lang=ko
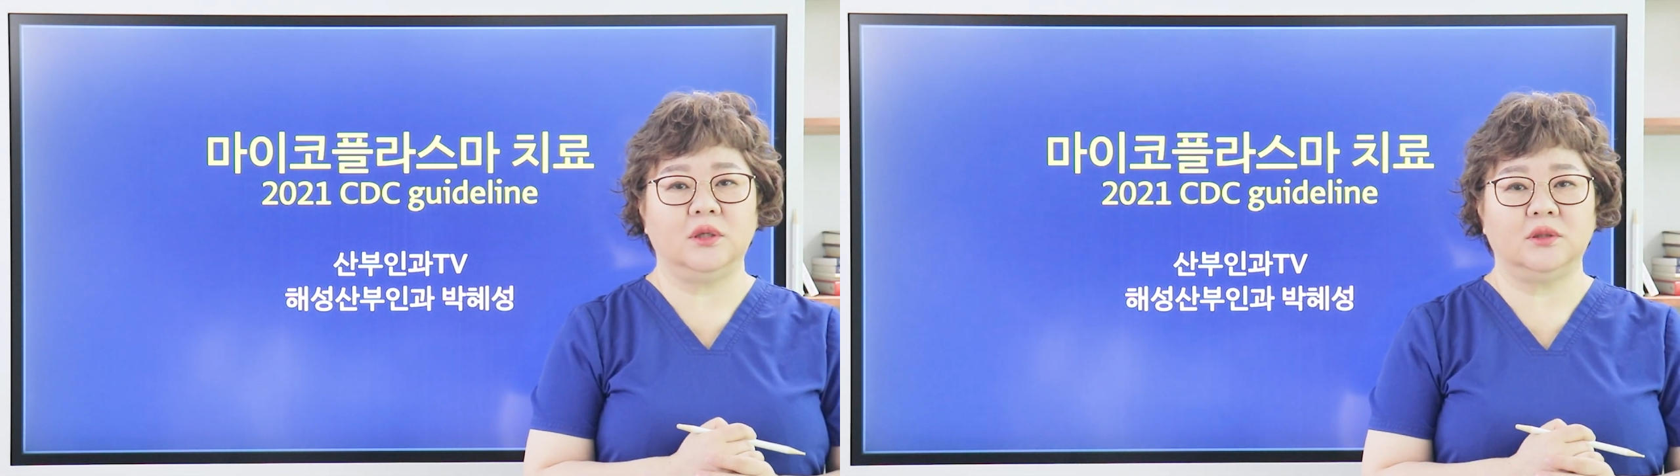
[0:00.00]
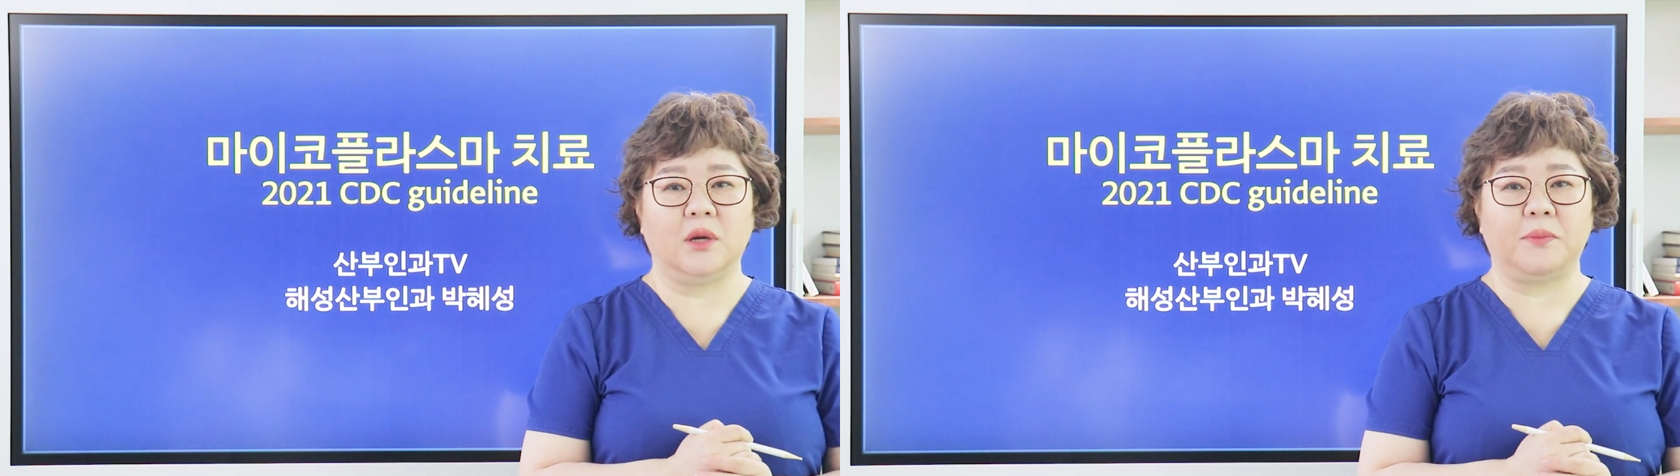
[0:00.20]

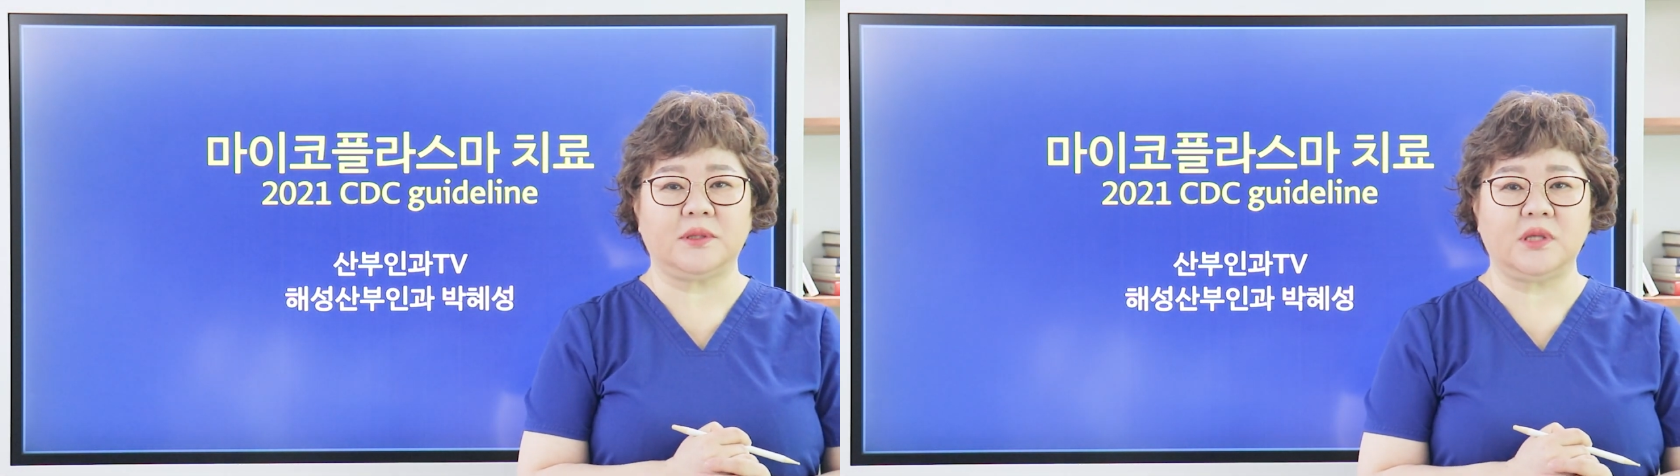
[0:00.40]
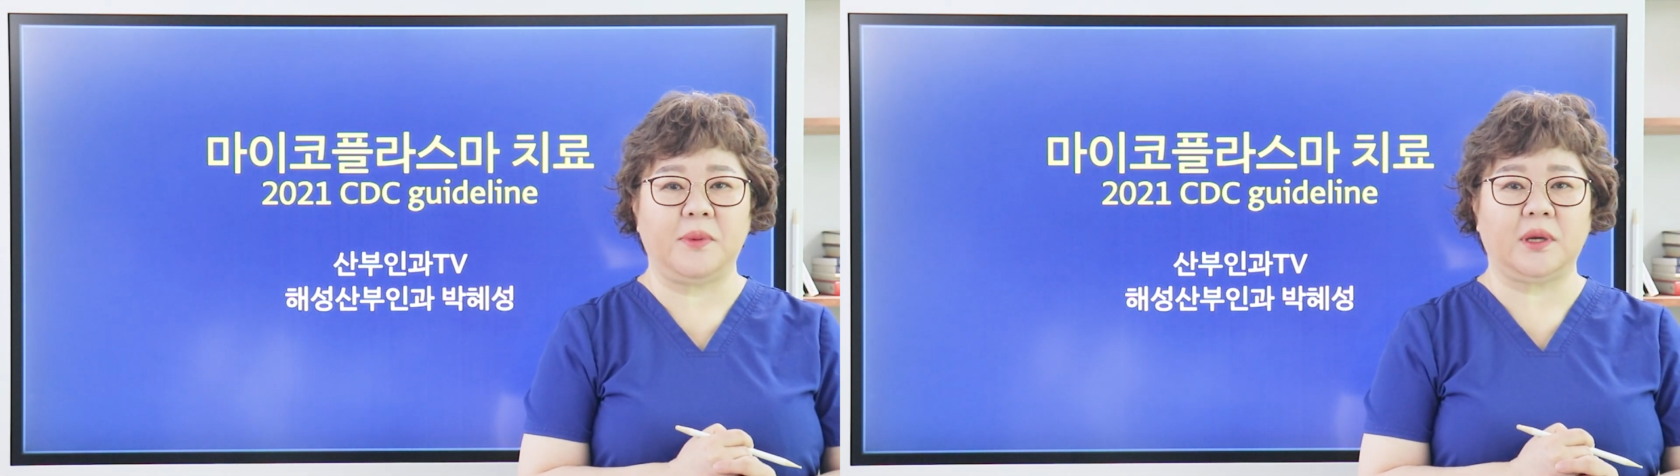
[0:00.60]

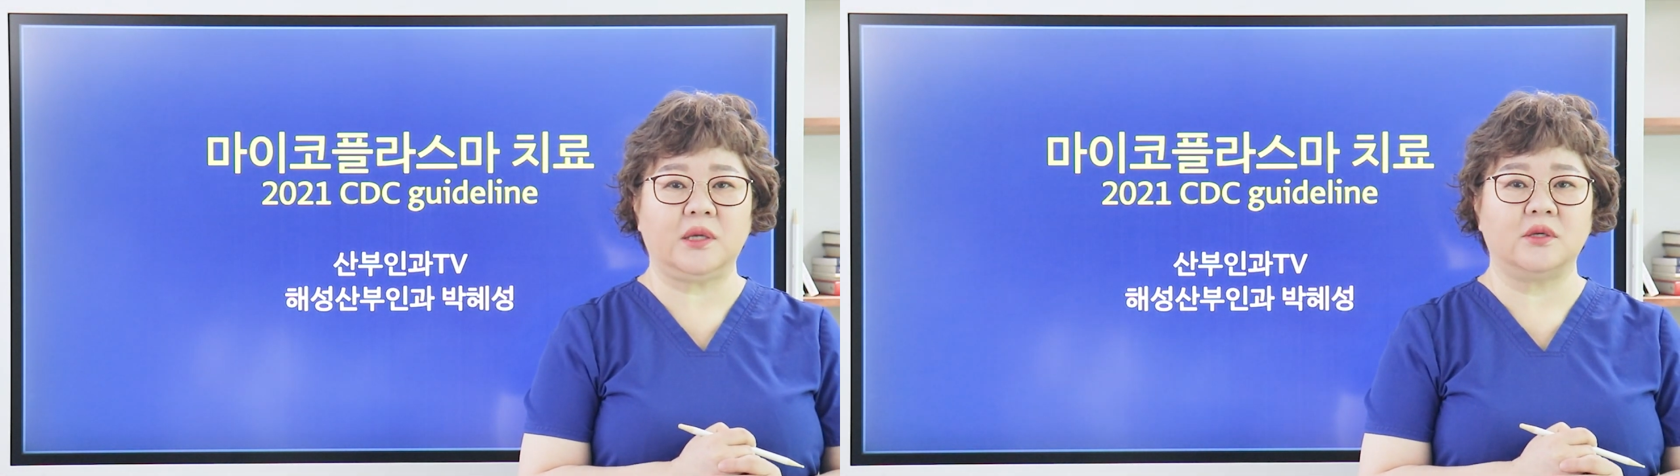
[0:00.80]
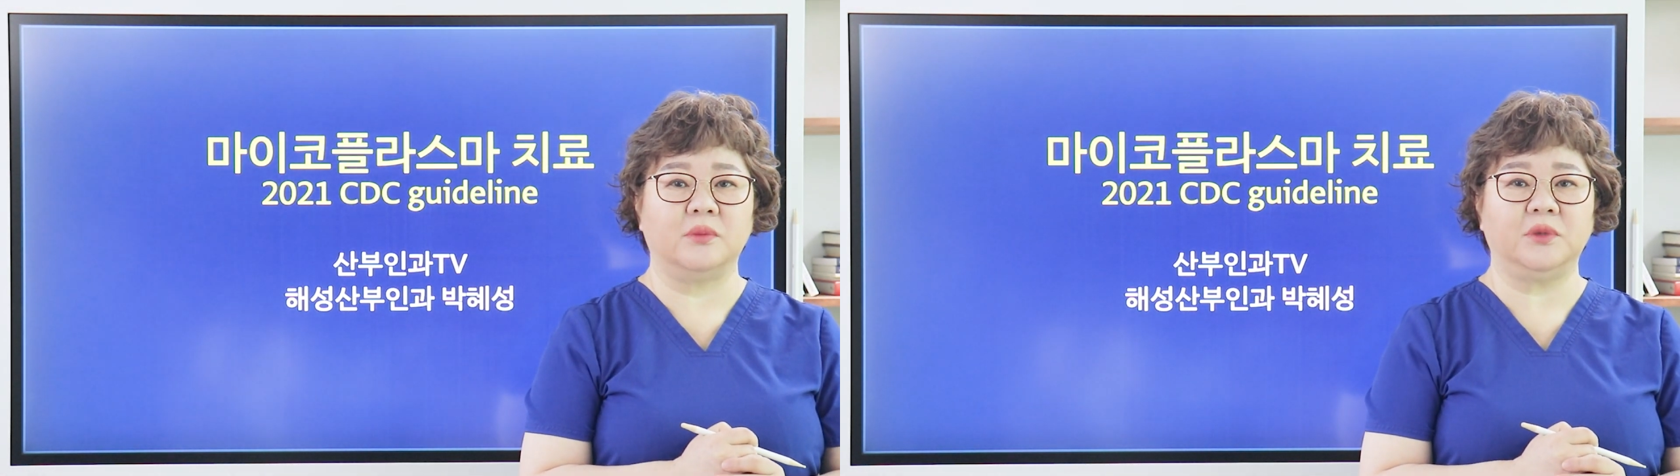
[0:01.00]
의학박사
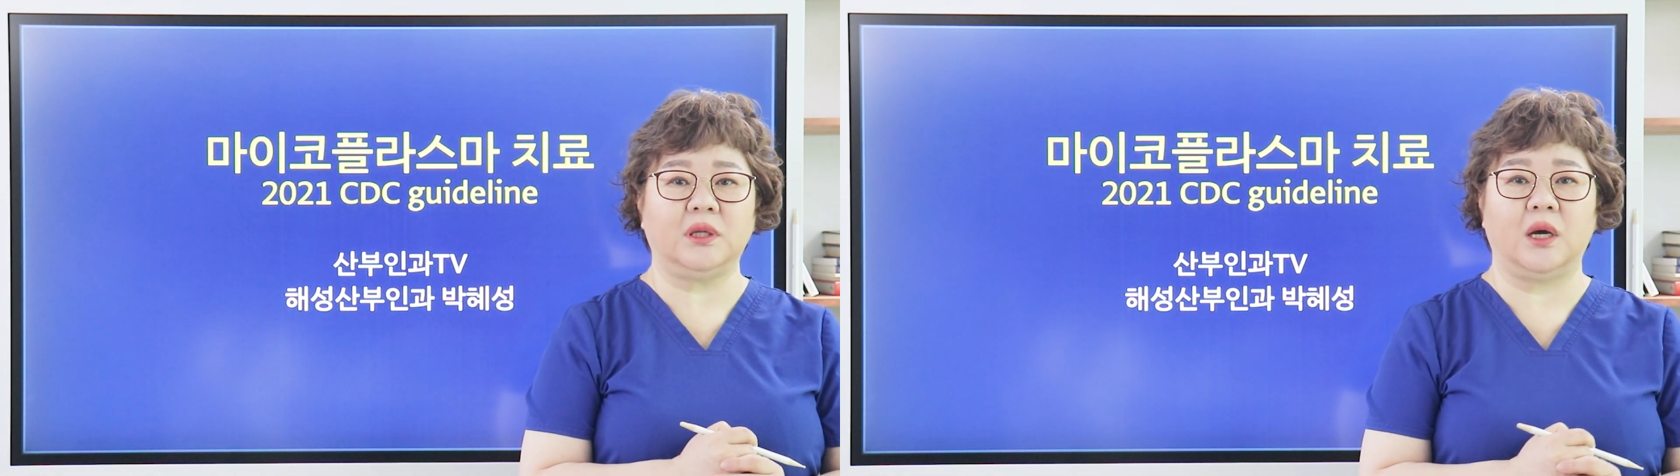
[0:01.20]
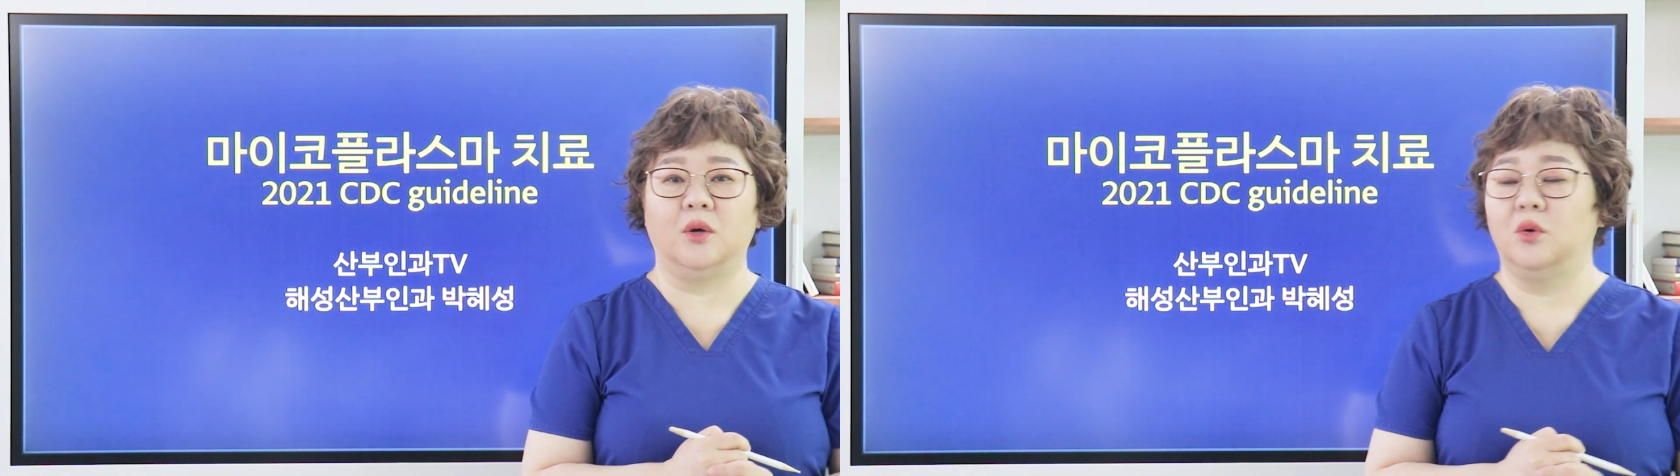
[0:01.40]
박혜성입니다.